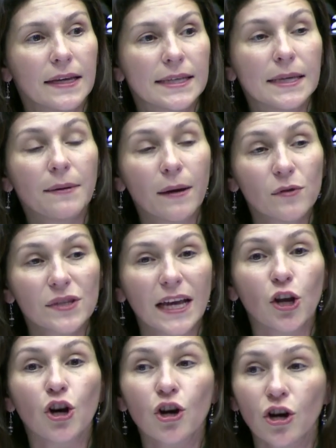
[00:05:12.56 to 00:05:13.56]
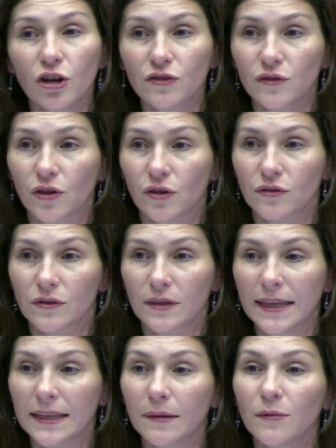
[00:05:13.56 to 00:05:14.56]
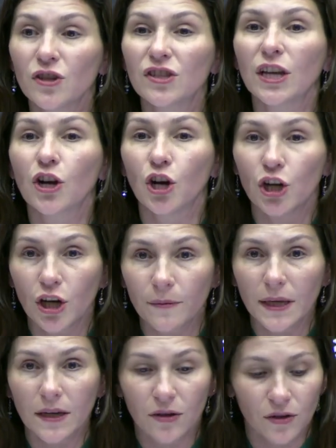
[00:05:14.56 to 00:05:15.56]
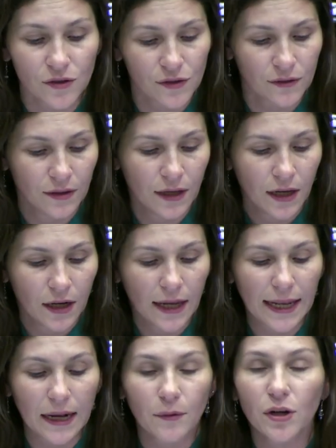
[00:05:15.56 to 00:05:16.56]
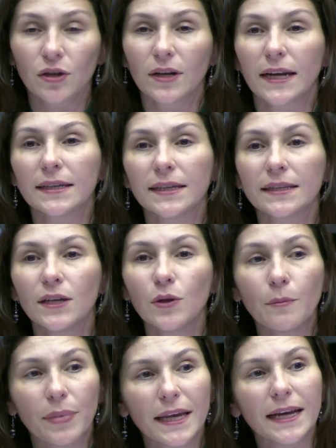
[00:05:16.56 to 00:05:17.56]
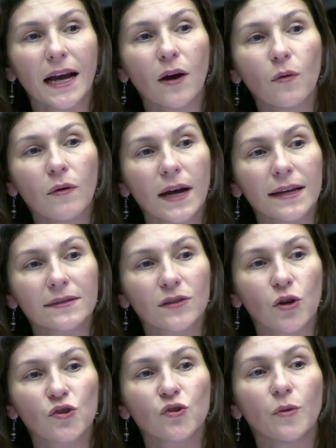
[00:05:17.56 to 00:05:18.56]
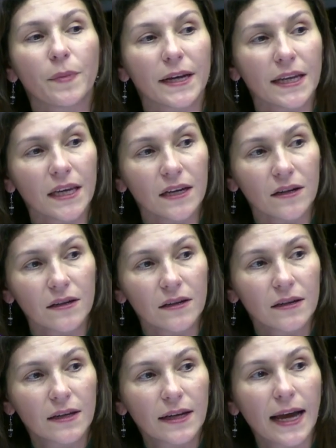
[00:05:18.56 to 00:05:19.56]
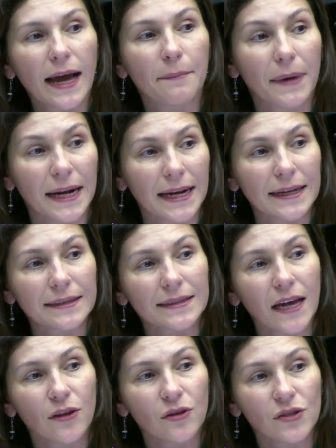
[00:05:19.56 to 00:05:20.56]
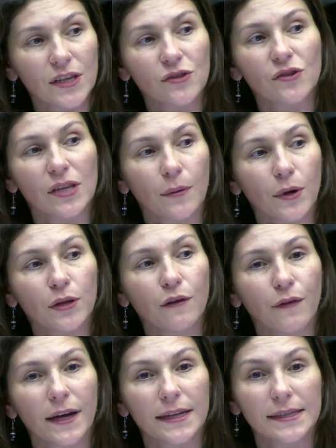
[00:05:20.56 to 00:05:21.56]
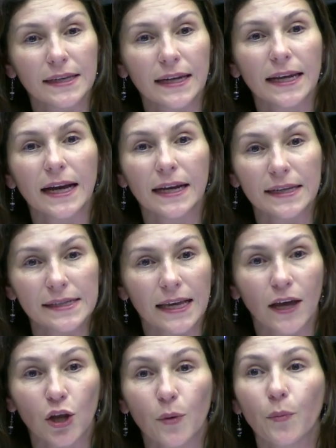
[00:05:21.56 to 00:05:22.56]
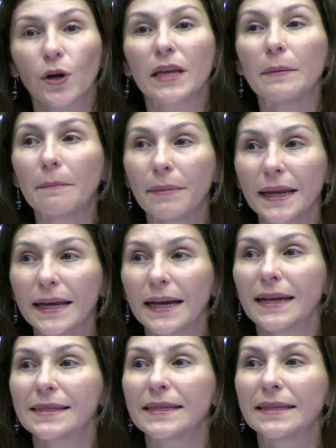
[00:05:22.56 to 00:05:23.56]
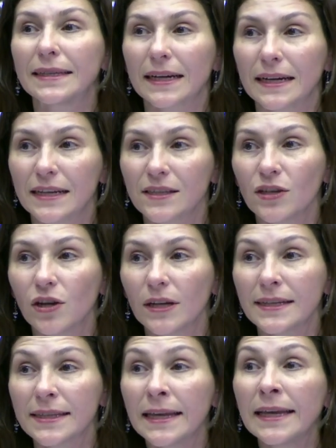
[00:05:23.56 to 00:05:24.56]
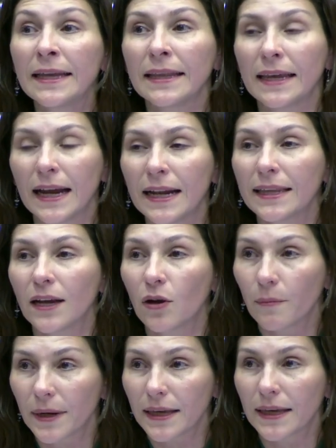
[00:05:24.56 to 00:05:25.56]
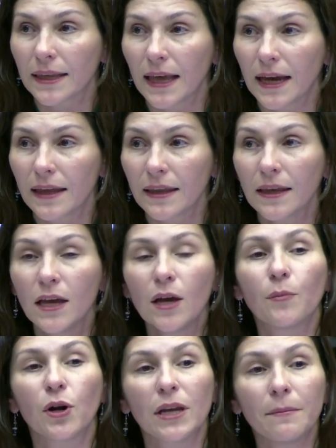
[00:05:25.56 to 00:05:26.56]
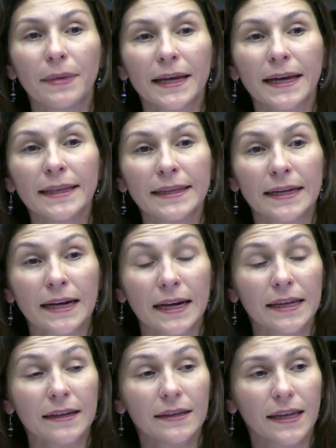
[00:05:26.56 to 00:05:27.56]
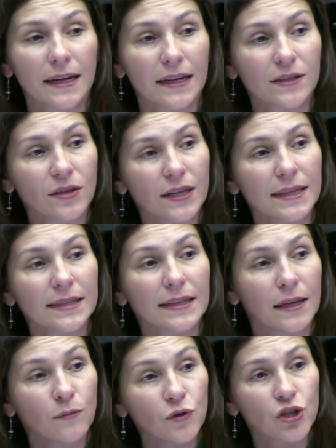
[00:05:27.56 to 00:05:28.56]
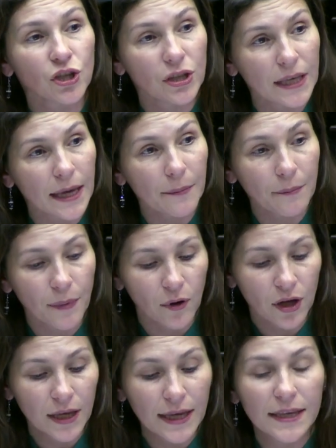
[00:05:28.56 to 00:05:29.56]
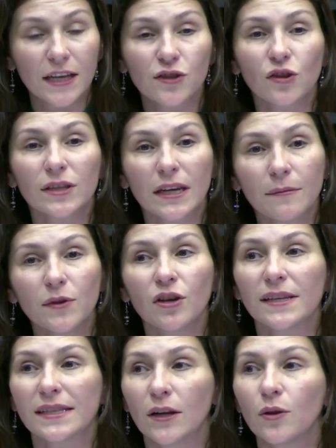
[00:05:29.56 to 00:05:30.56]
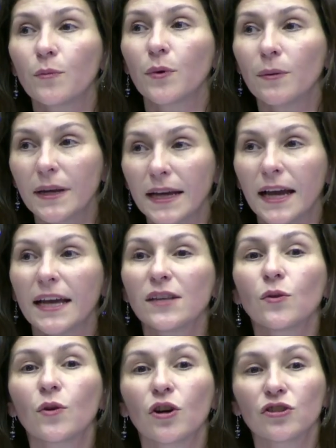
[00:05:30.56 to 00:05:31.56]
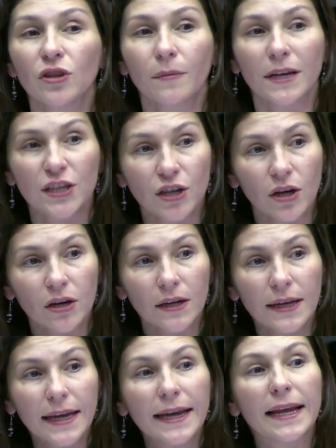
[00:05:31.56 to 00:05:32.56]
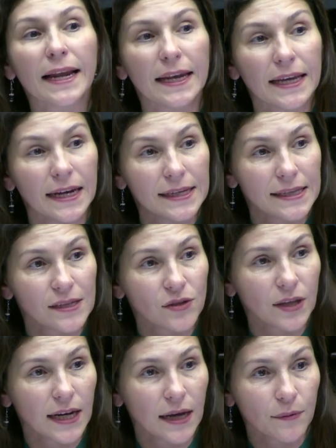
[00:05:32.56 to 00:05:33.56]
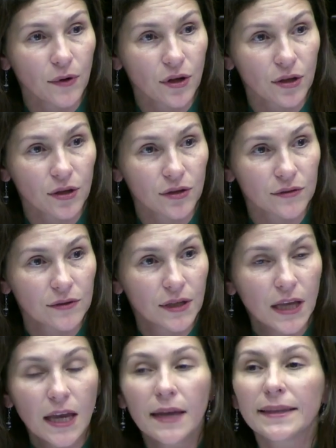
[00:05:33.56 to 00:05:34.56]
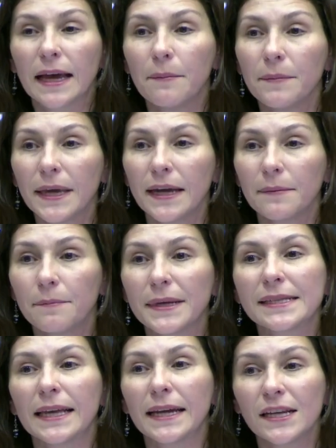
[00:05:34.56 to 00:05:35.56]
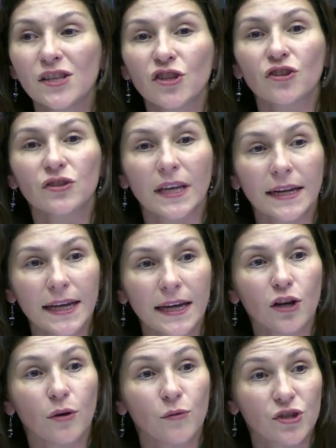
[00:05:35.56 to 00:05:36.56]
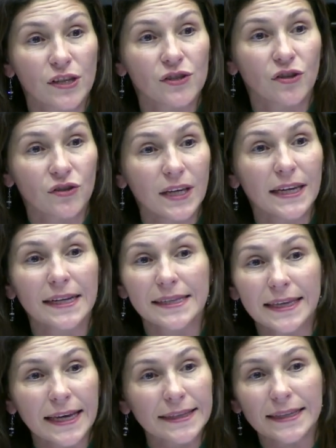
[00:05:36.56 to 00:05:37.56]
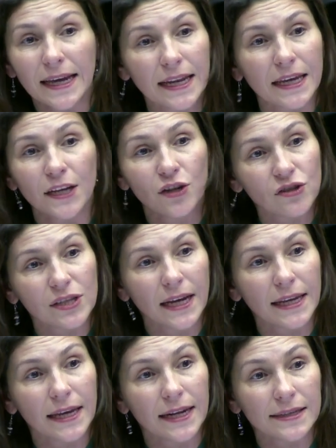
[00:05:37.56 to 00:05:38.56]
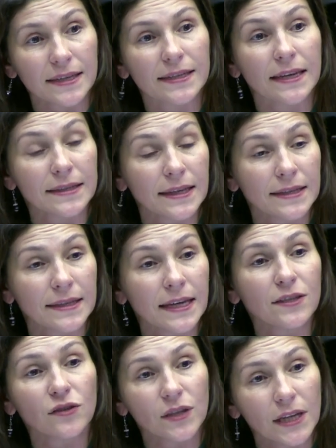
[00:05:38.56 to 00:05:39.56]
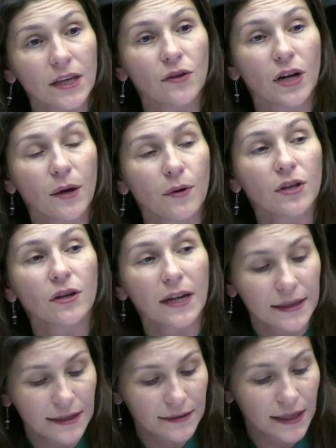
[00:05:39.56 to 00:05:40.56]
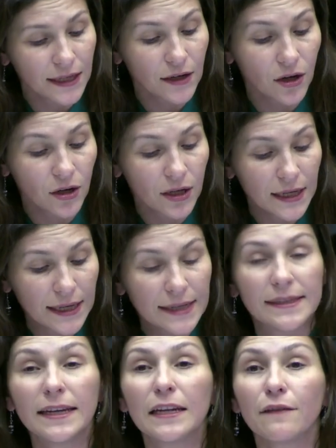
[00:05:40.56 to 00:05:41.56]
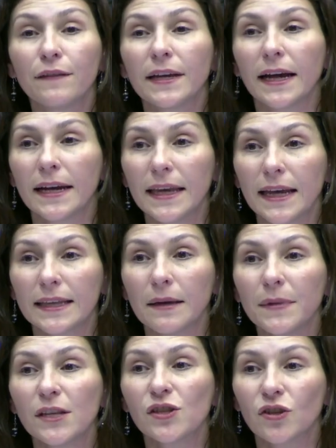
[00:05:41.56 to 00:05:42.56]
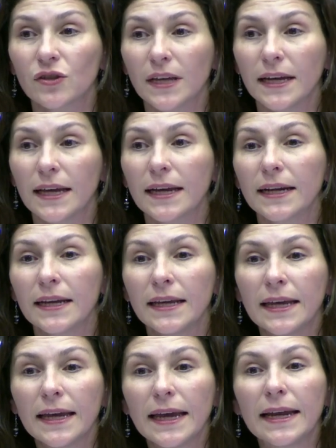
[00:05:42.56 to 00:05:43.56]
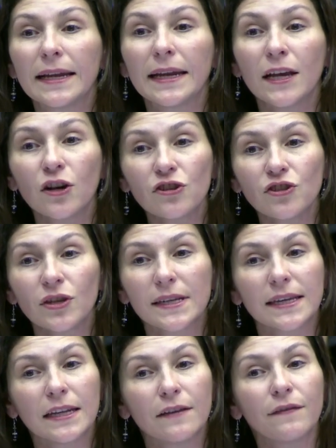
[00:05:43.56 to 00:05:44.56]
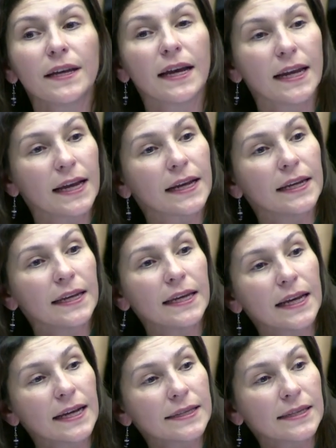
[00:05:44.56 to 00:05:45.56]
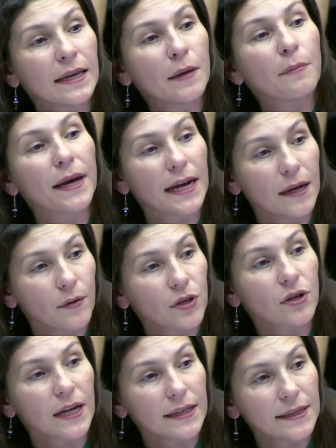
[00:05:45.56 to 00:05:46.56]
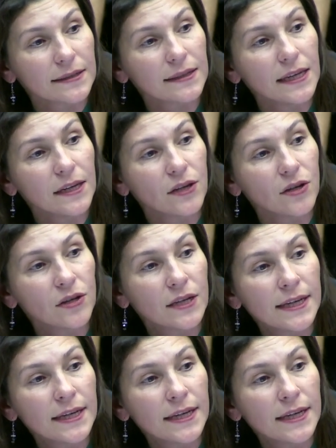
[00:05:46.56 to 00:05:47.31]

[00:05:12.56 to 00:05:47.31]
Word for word: Si vamos a los costos en términos económicos, el aborto clandestino implica un gasto superior para el Estado si esos abortos fuesen legalizados, porque implican las internaciones de alta complejidad, porque implican internaciones de mucho tiempo y eso en términos de salud pública es un costo mayor que la legalización del aborto. También pensar en sostener, como se sostiene, si esta ley no saliera, se sigue sosteniendo el aborto clandestino, significaría también sostener el negocio que significan las clínicas para el aborto clandestino,